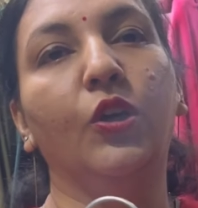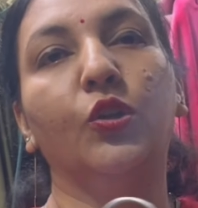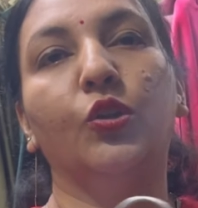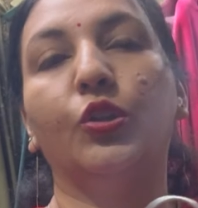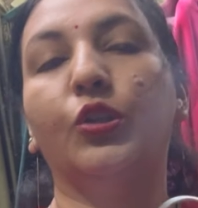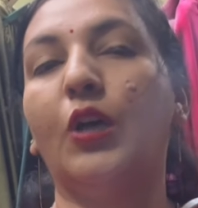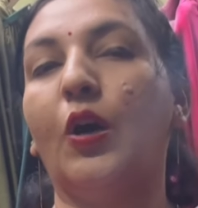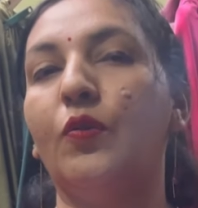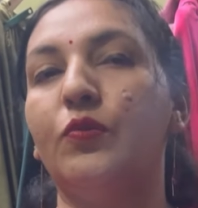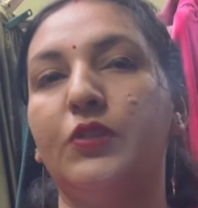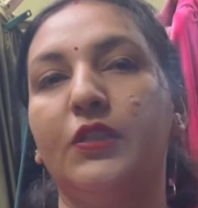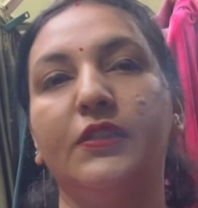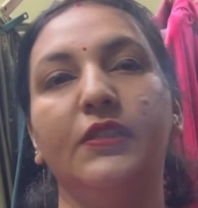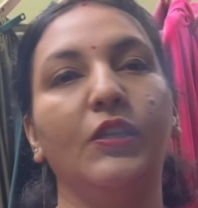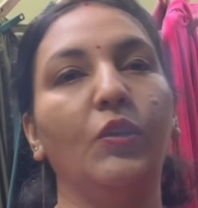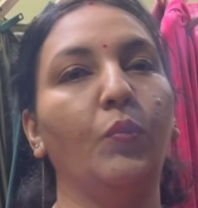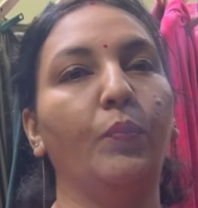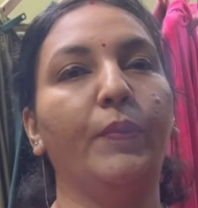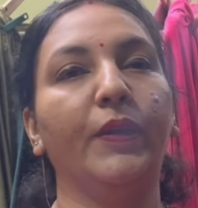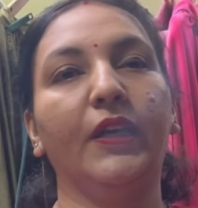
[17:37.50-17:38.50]
तो थाउजेंड
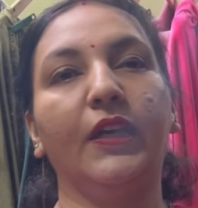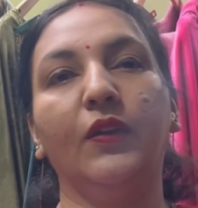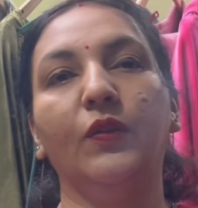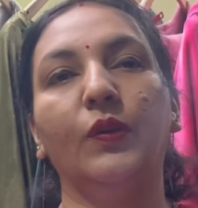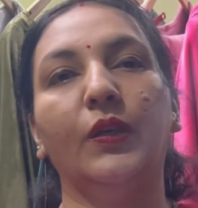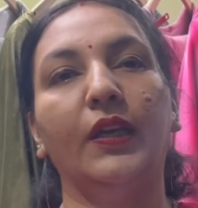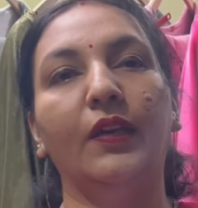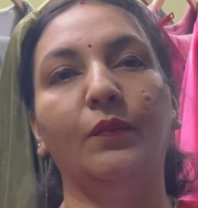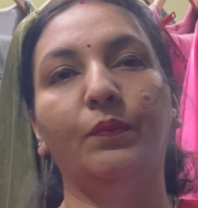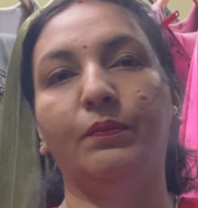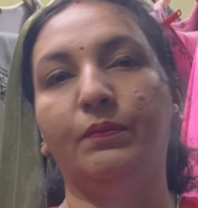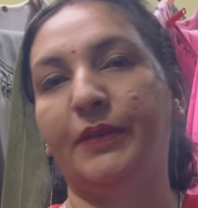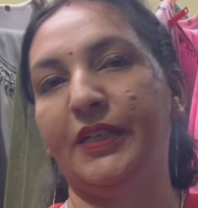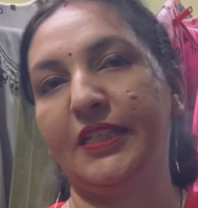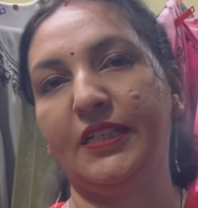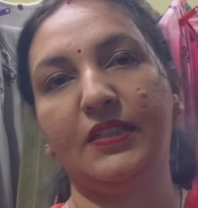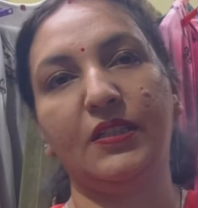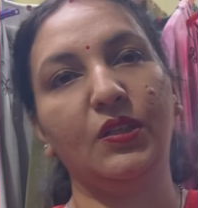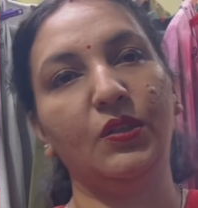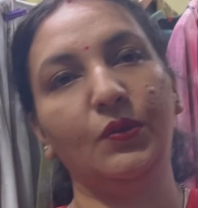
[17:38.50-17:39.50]
से ऊपर की उनकी
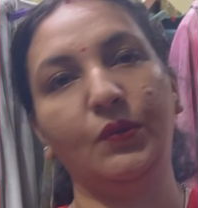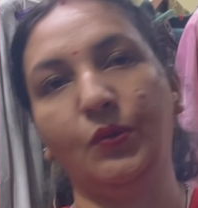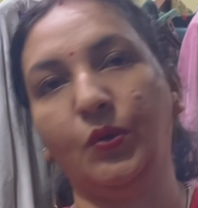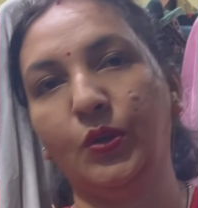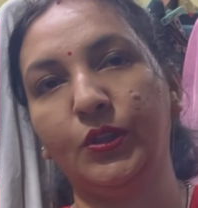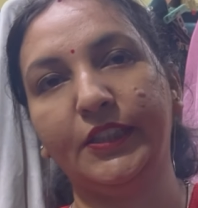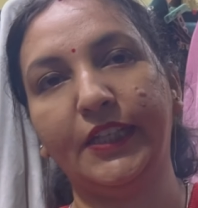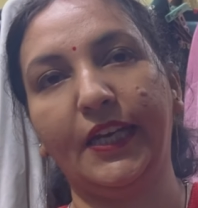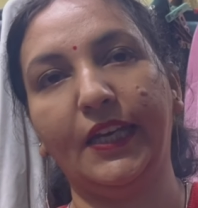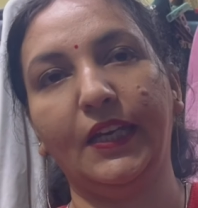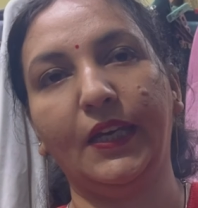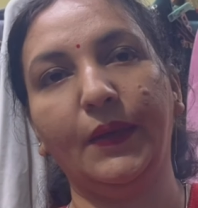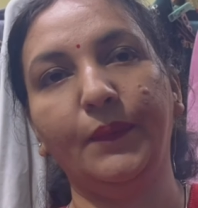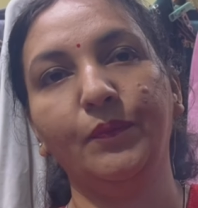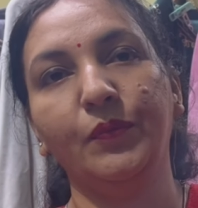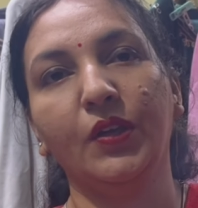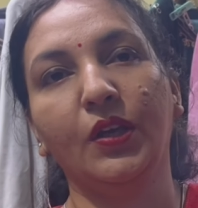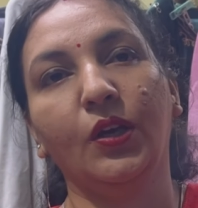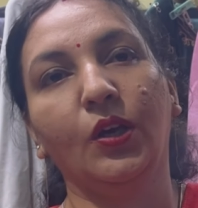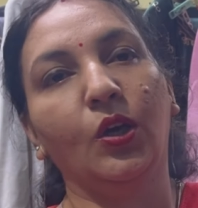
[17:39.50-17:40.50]
परचेसिंग हो जाएगी
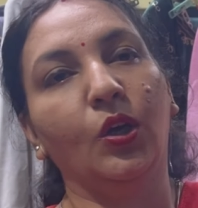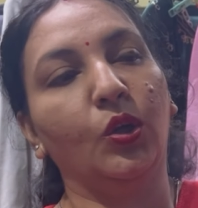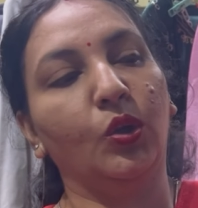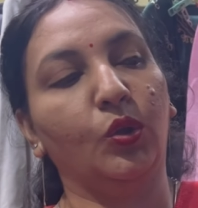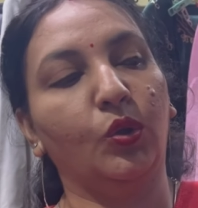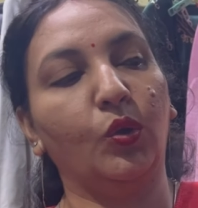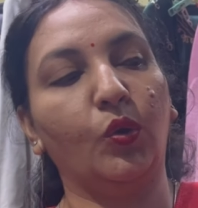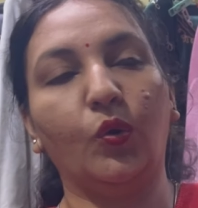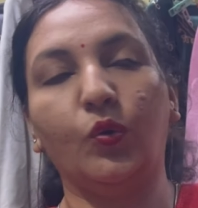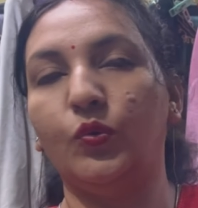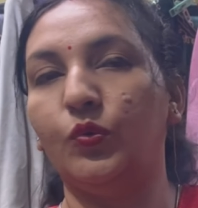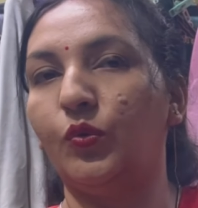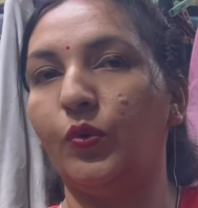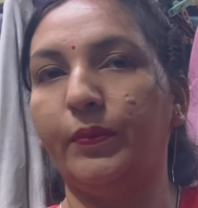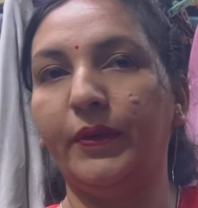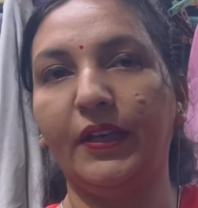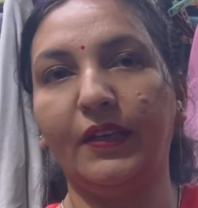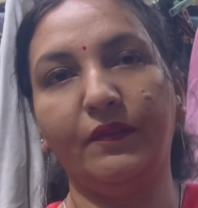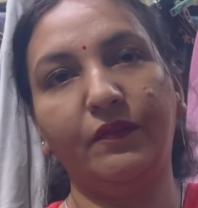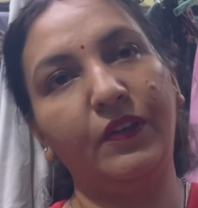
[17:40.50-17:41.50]
जी तो उनको
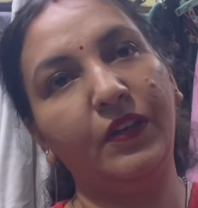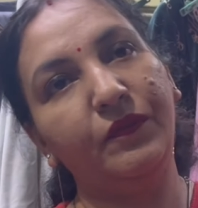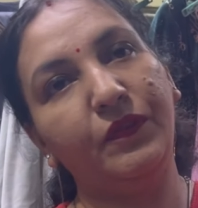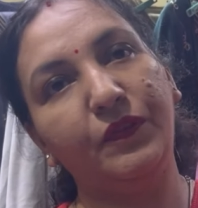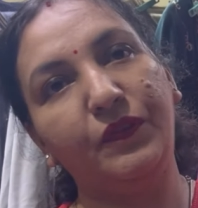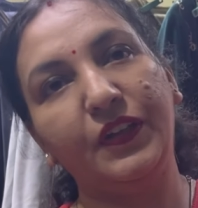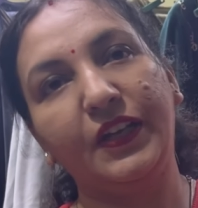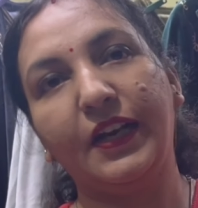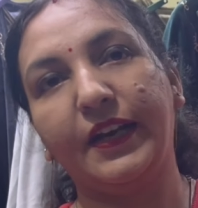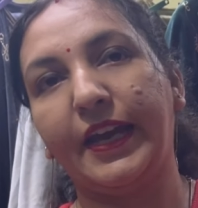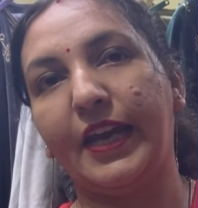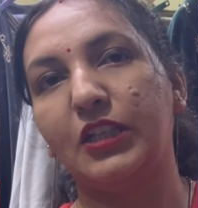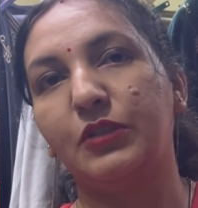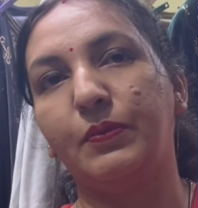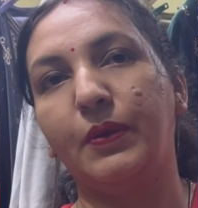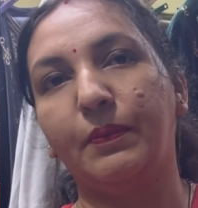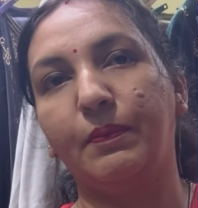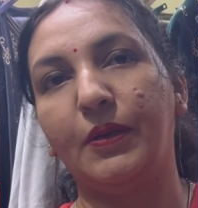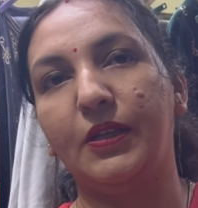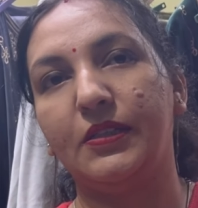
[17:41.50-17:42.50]
भी वन फिफ्टी का
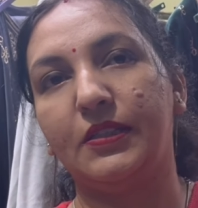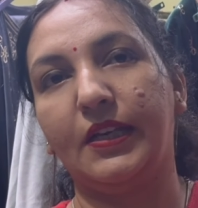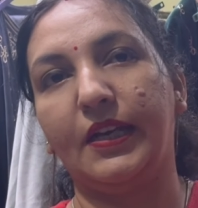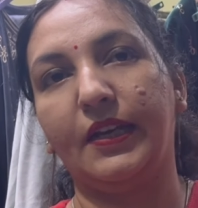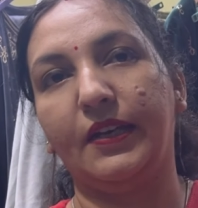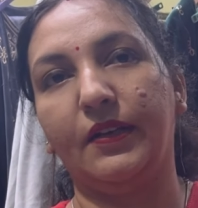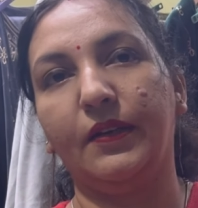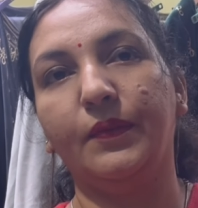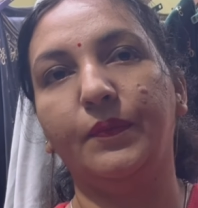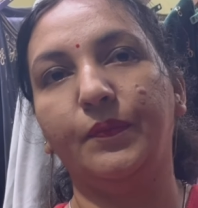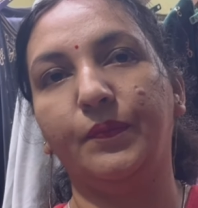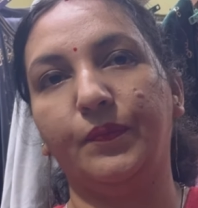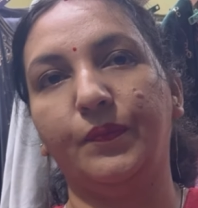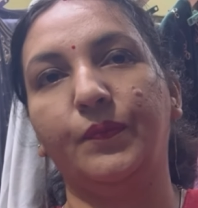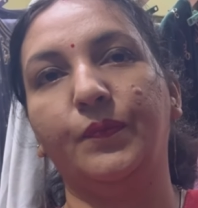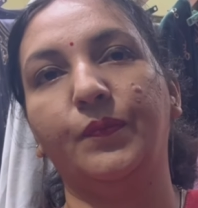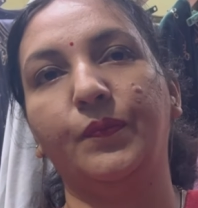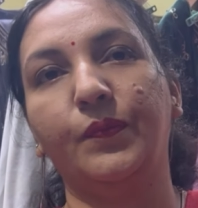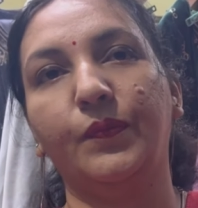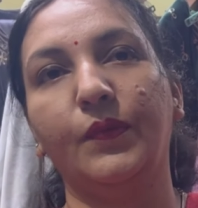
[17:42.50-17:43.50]
कैशबैक मिल जाएगा
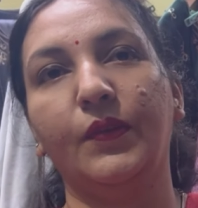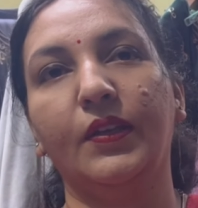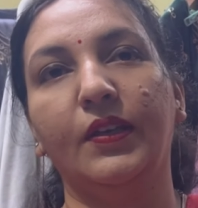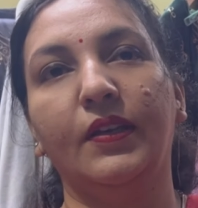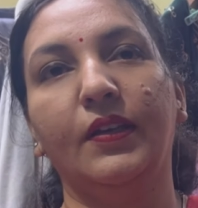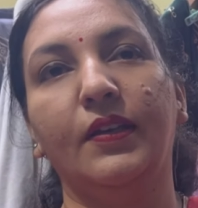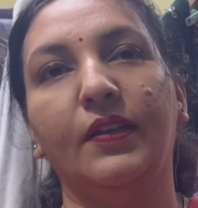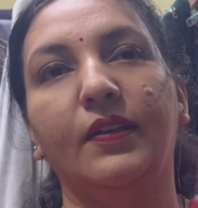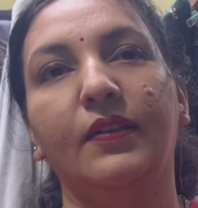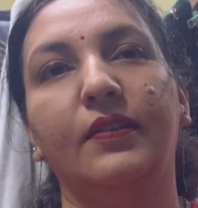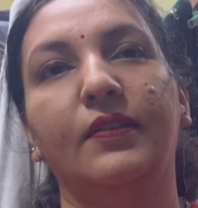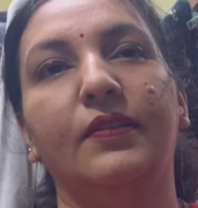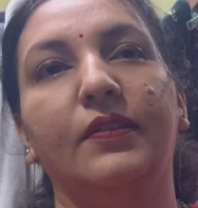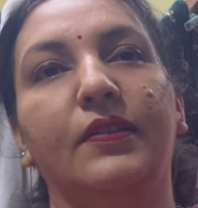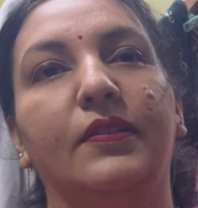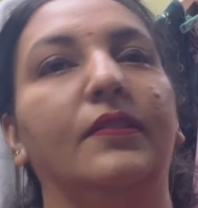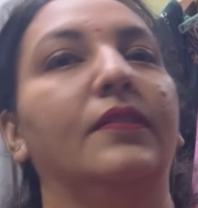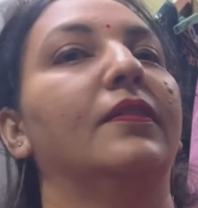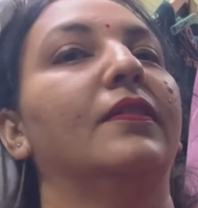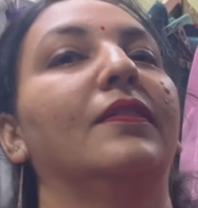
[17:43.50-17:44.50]
एक मतलब कैशबैक
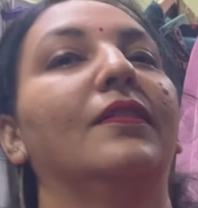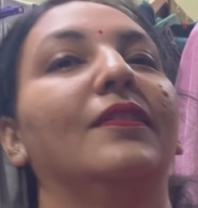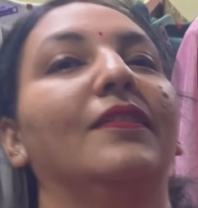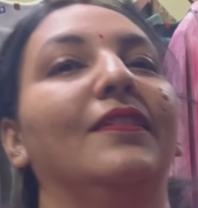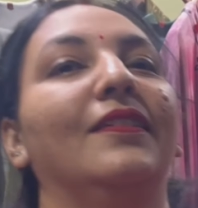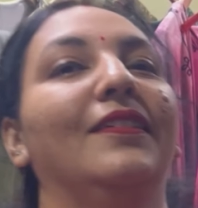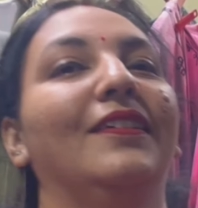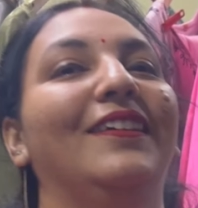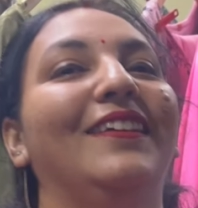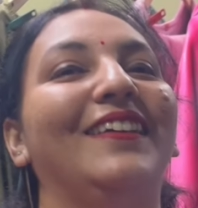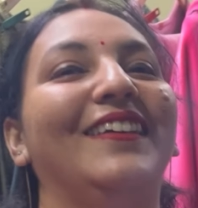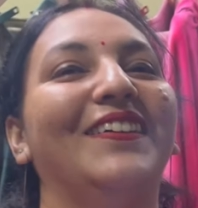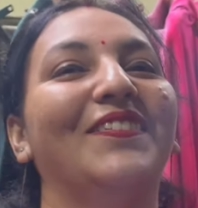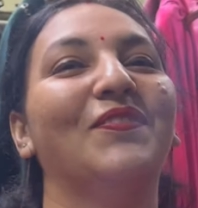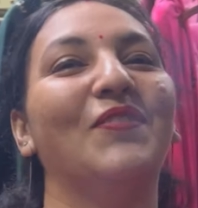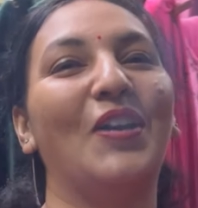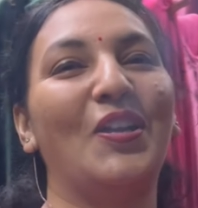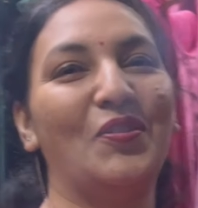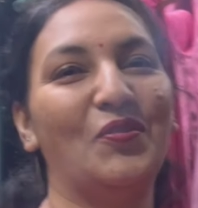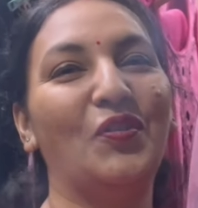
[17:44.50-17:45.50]
भी छोटा मोटा नहीं
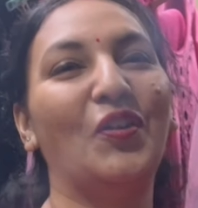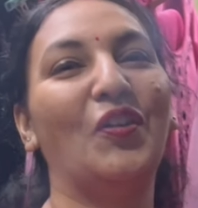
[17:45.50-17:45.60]
वन